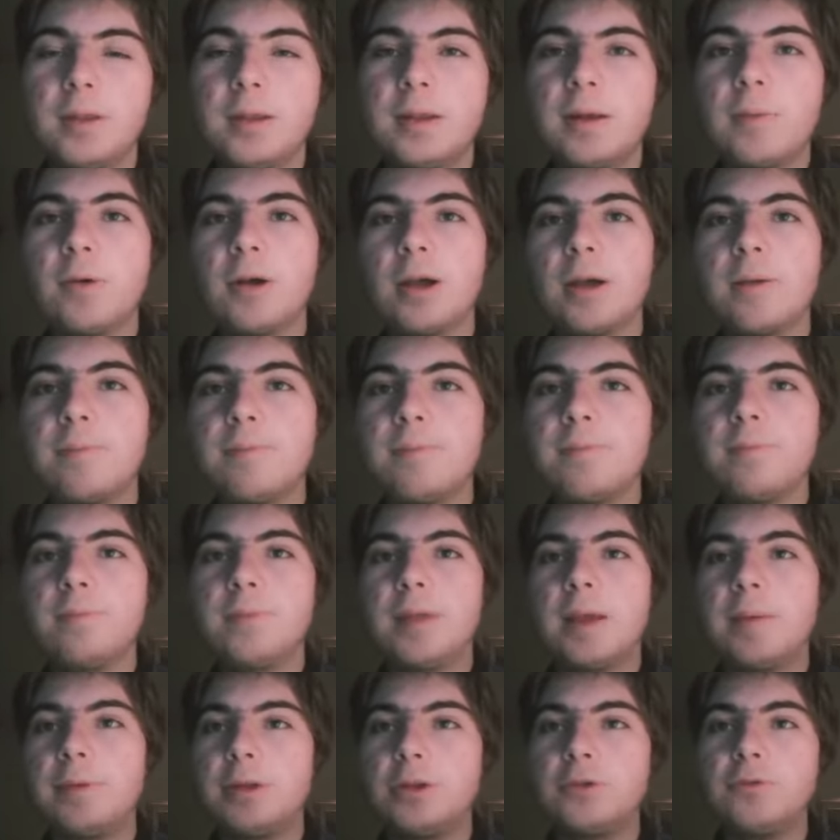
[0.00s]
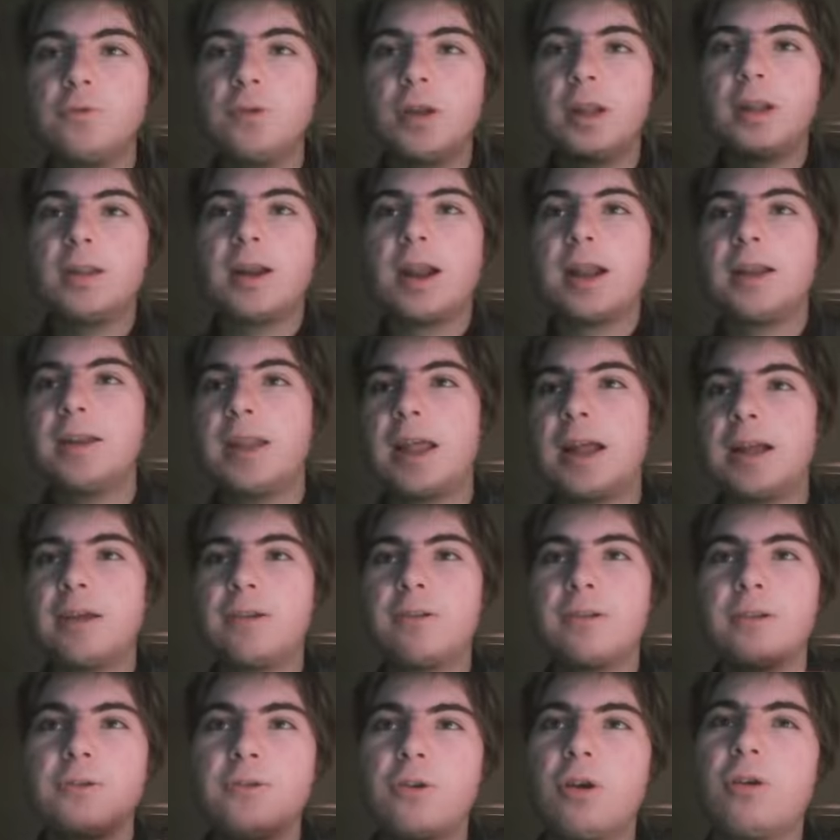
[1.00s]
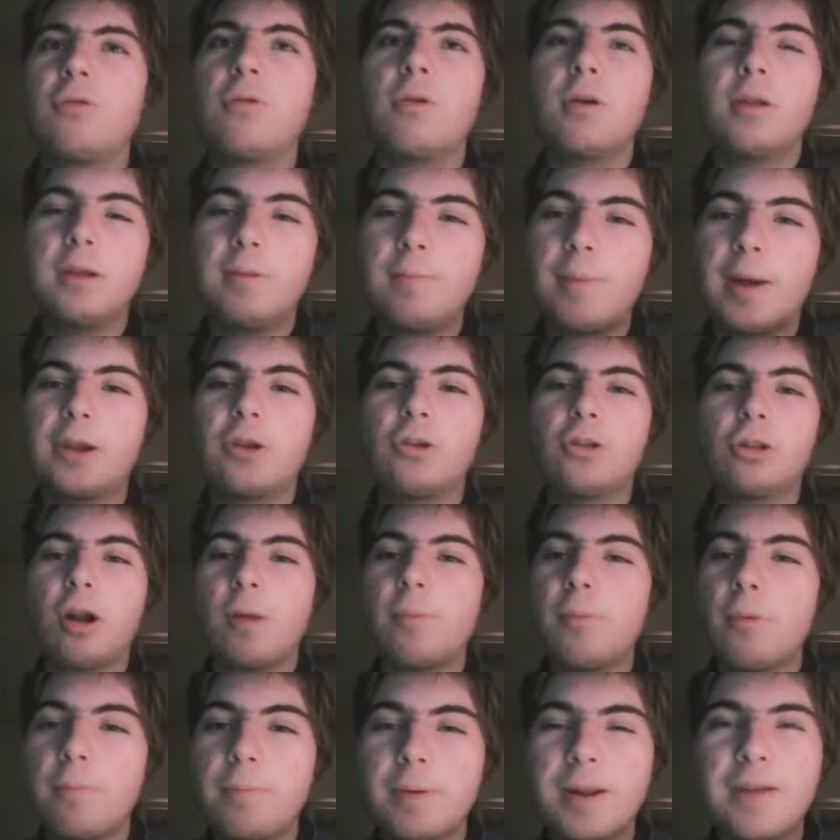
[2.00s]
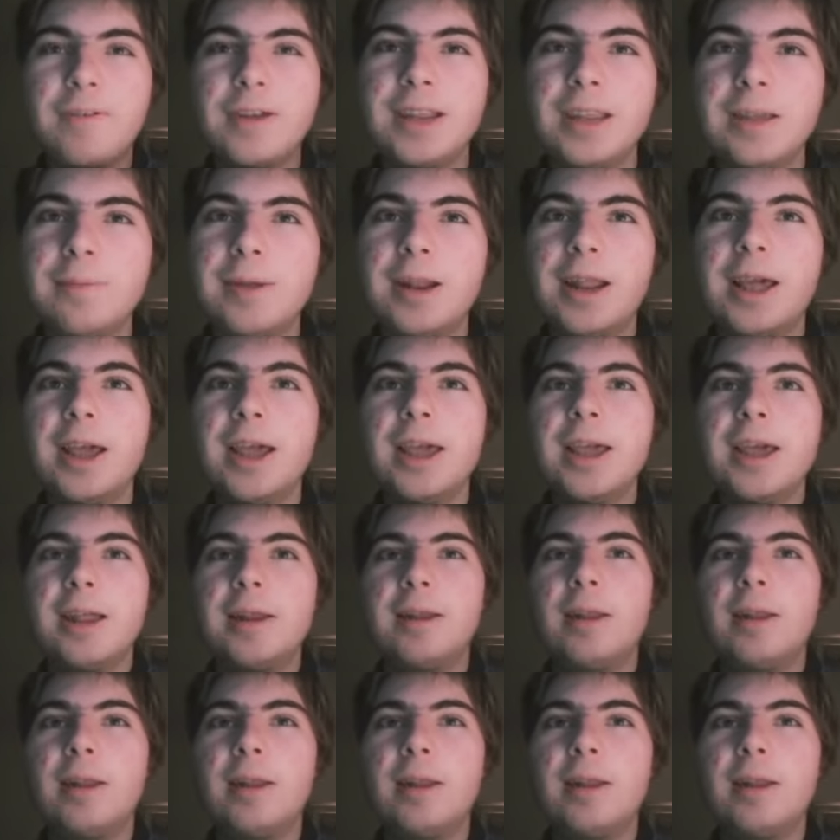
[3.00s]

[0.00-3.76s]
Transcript: diciamo che mm, mi è piaciuta a tratti anche se il gioco ripeto troppo prevedibile